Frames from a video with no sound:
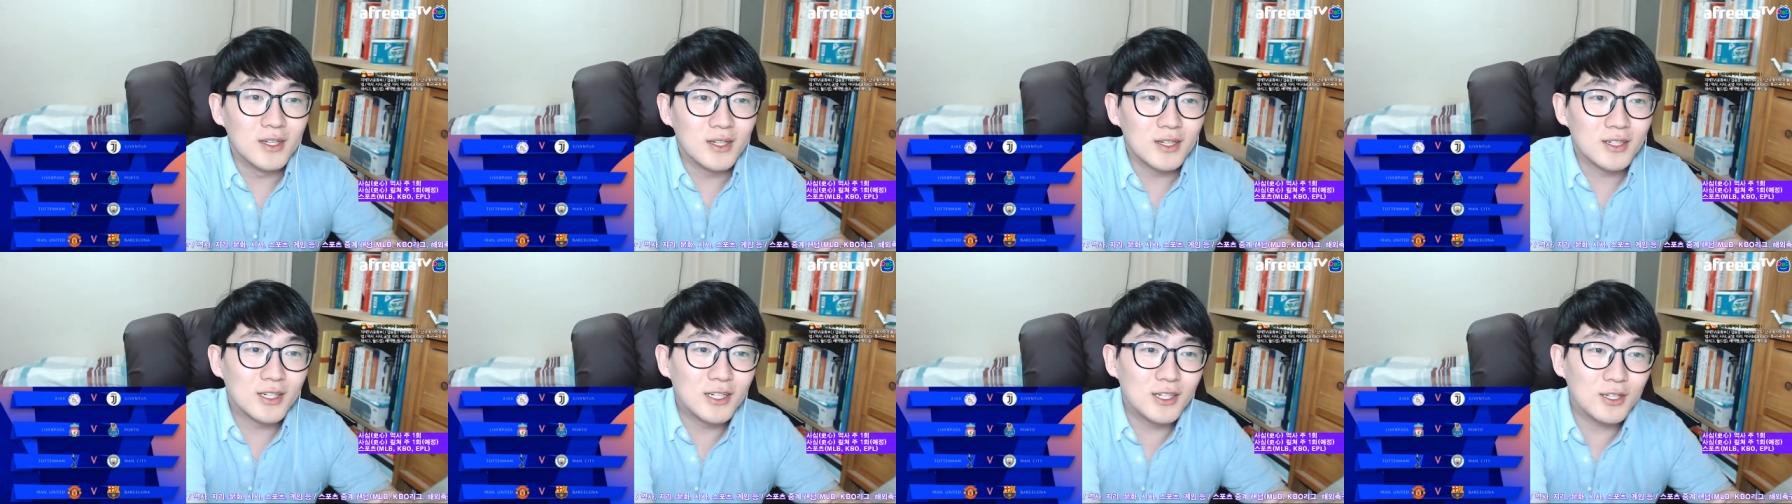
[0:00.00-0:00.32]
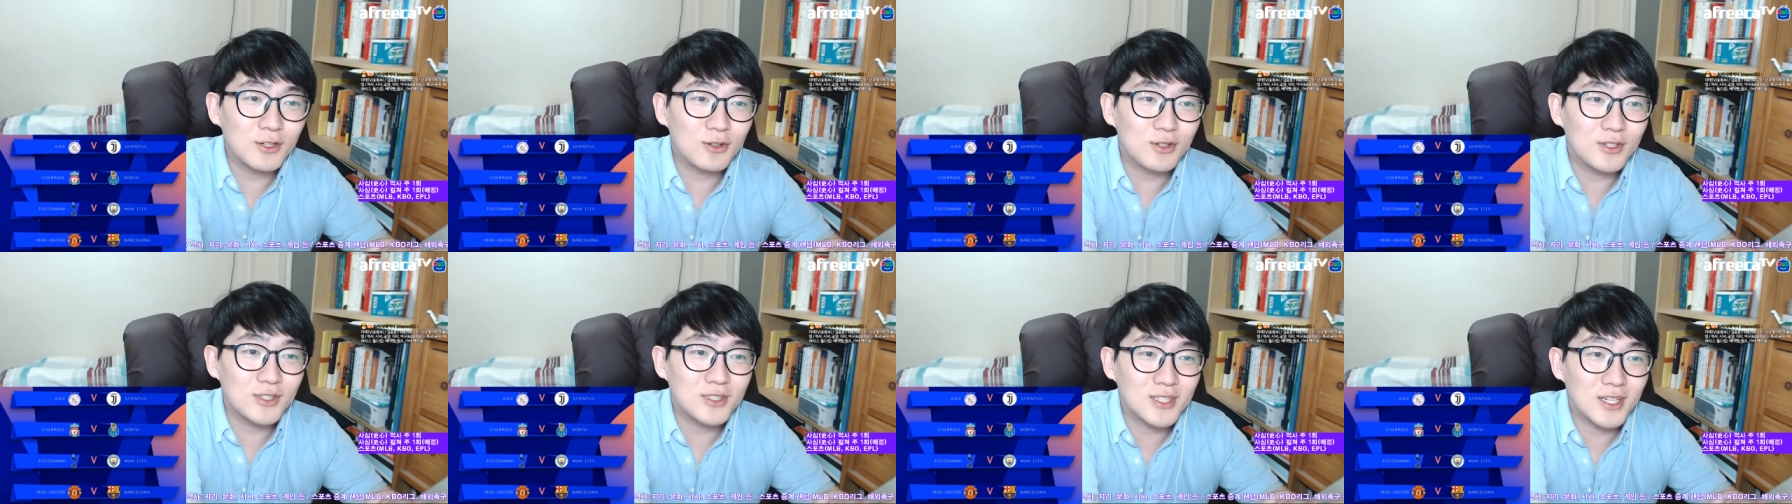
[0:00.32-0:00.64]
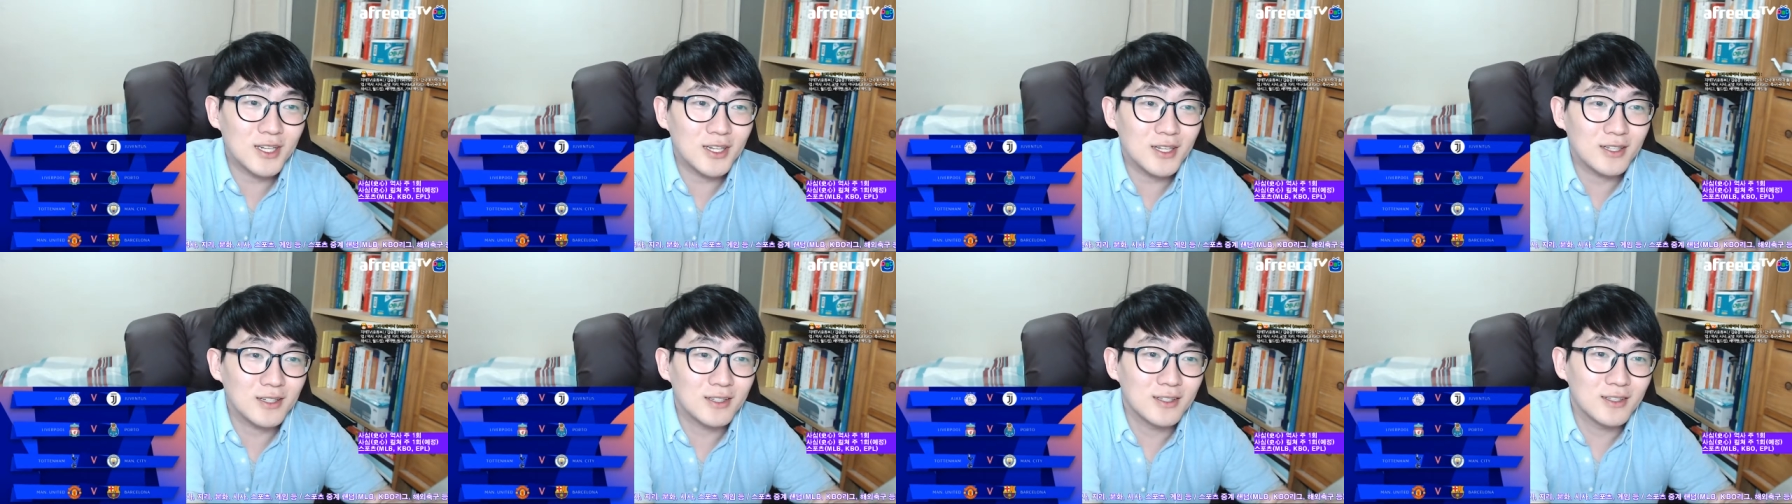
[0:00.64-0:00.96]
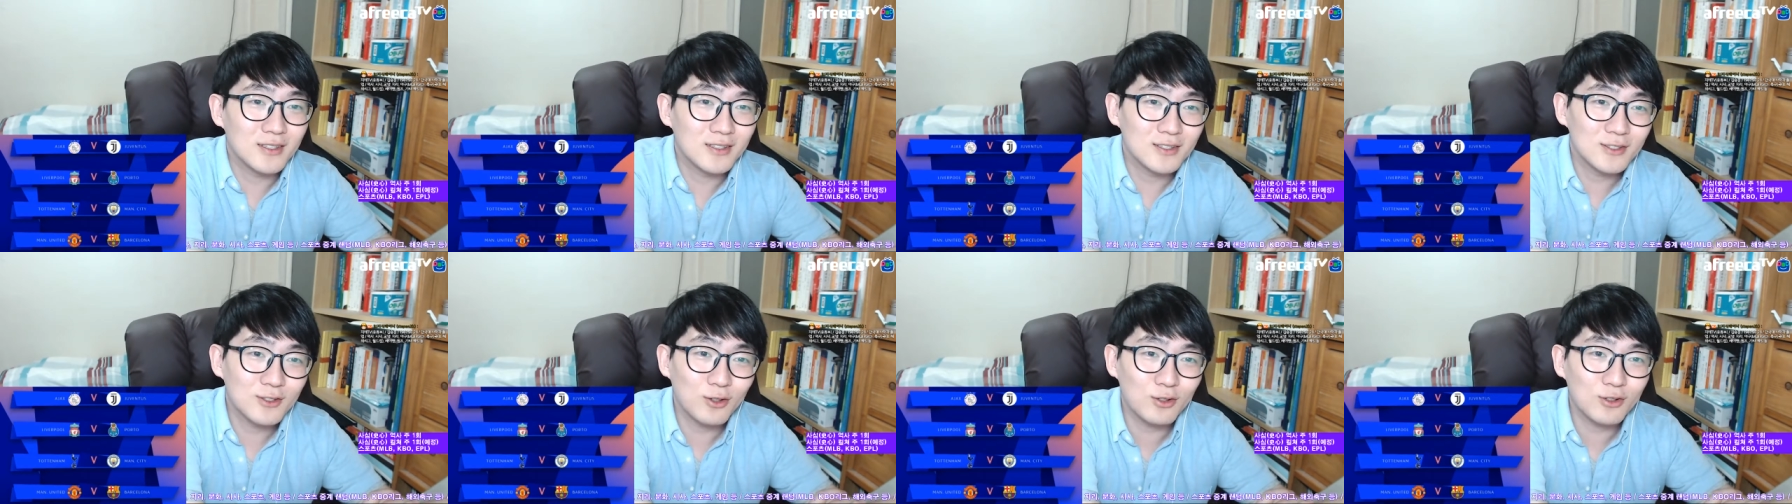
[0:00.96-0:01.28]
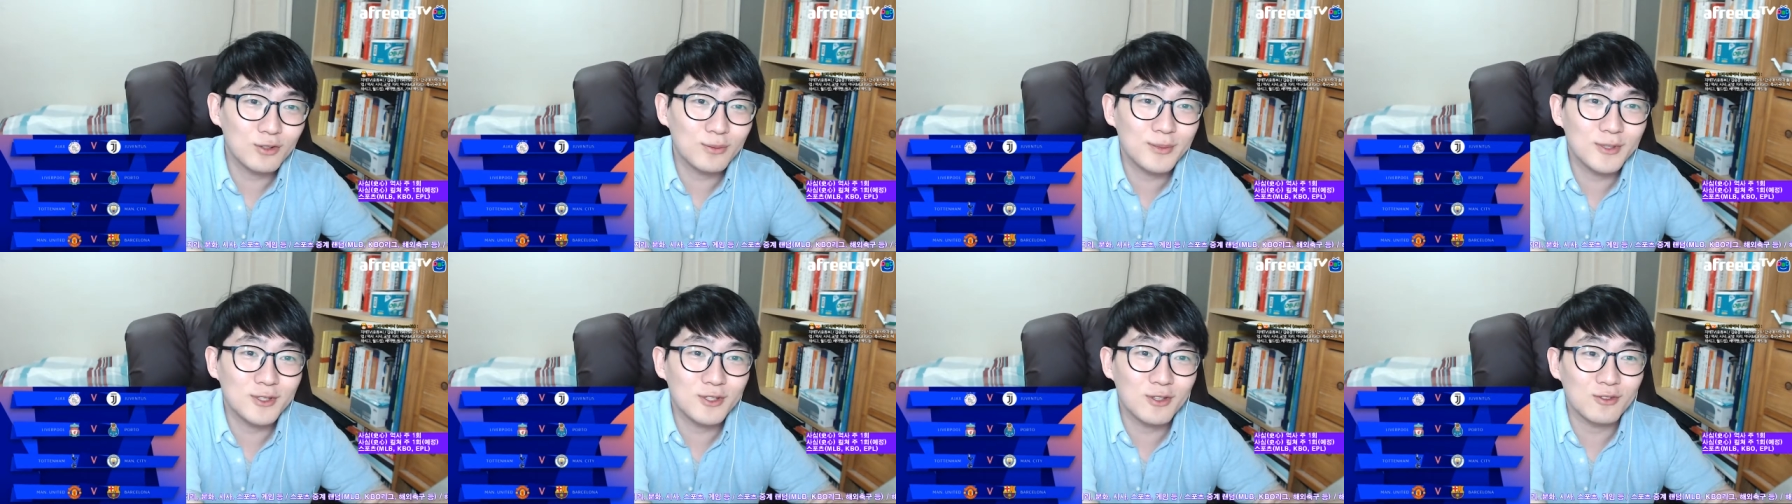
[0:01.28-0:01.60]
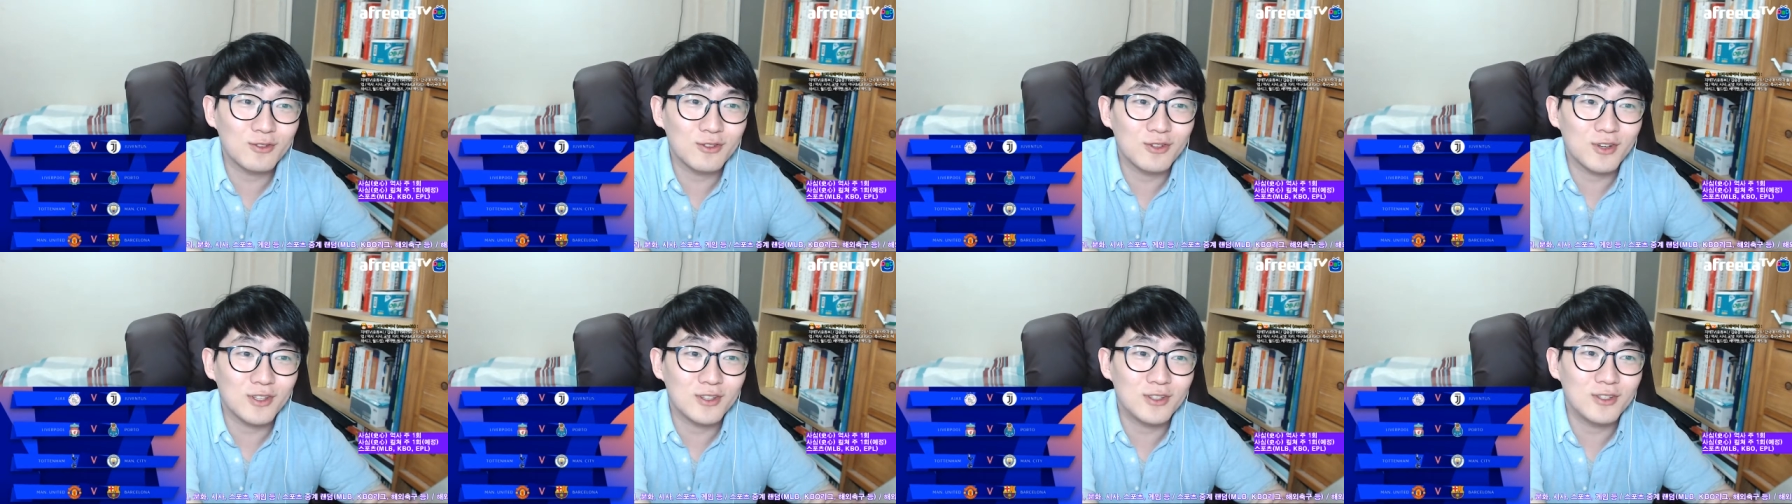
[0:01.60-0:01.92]
그리고 이제 손흥민
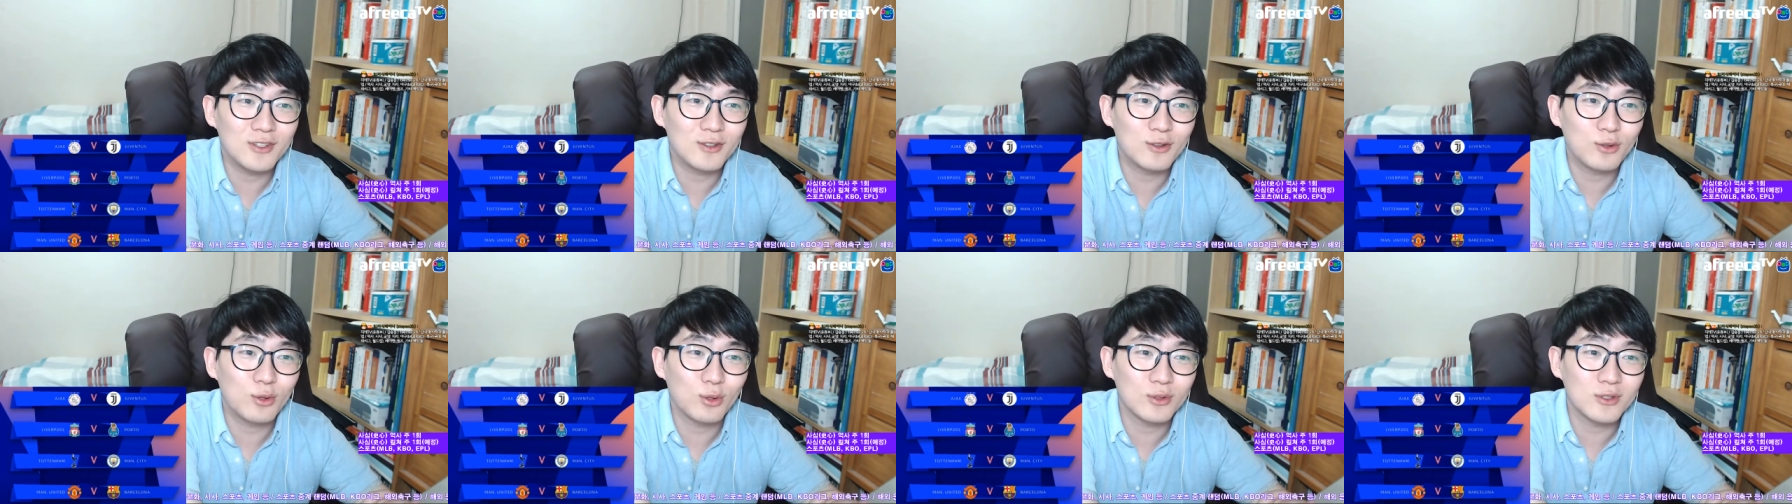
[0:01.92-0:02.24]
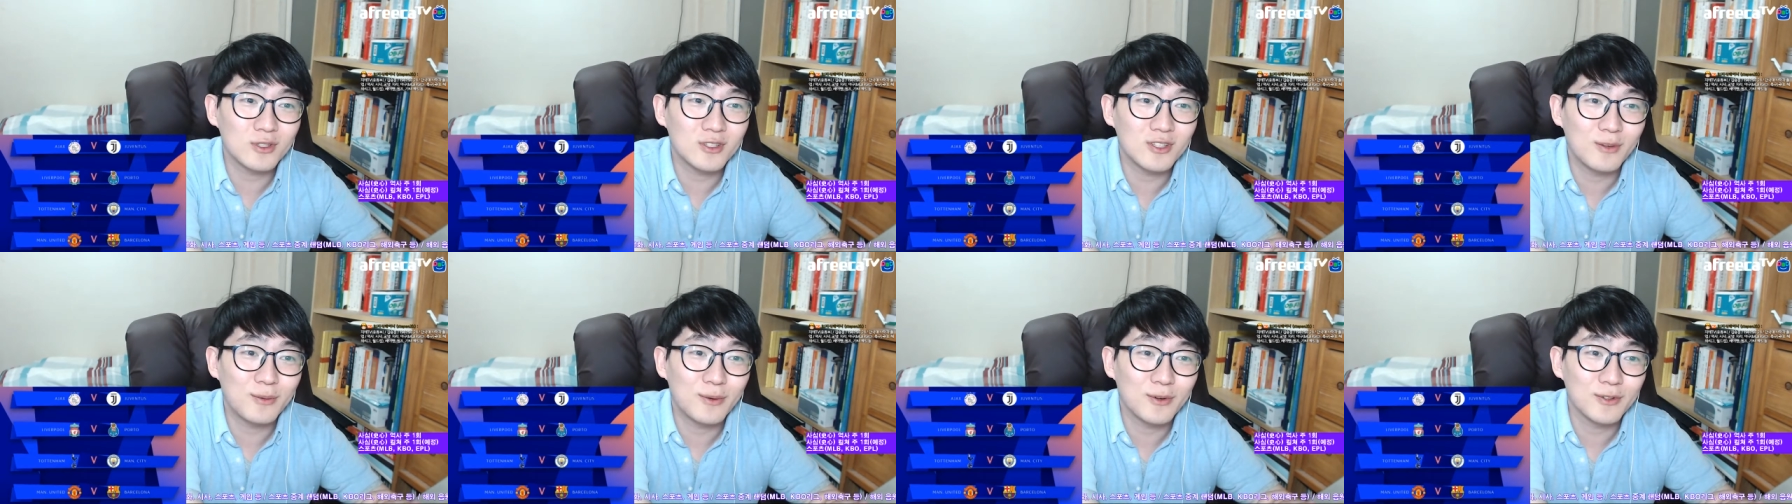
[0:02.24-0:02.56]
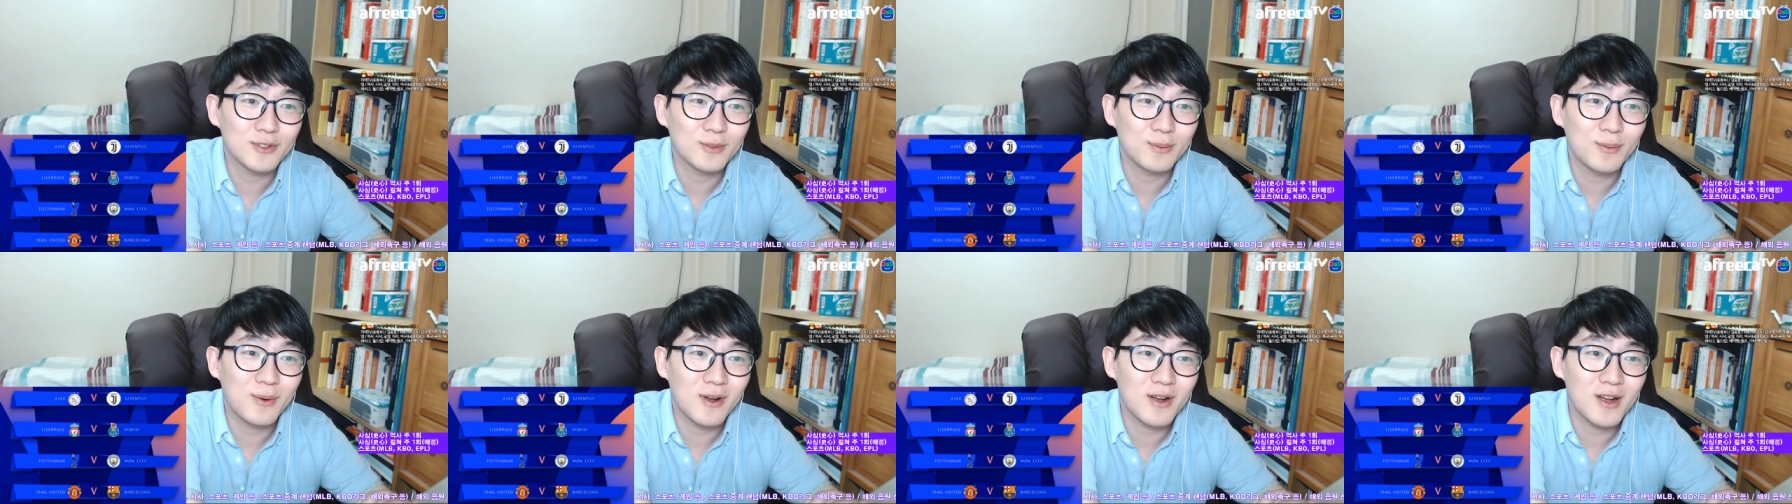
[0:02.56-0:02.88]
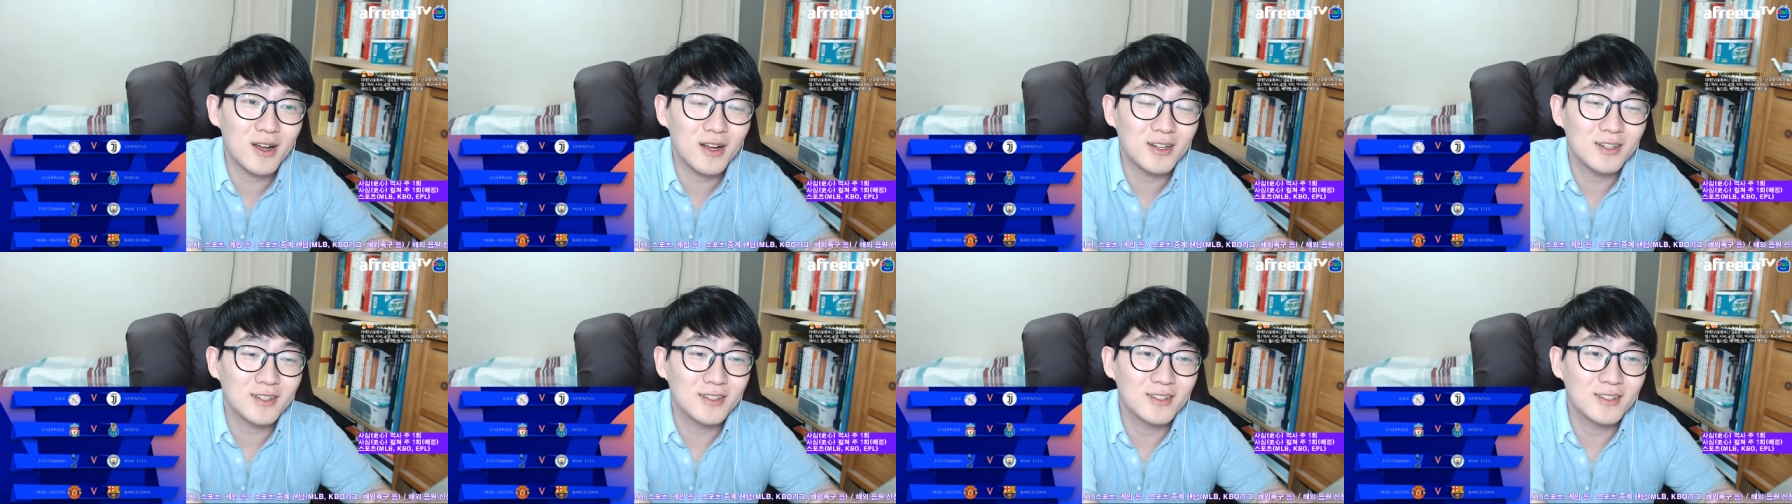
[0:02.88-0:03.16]
선수가 있는 토트넘 호스퍼가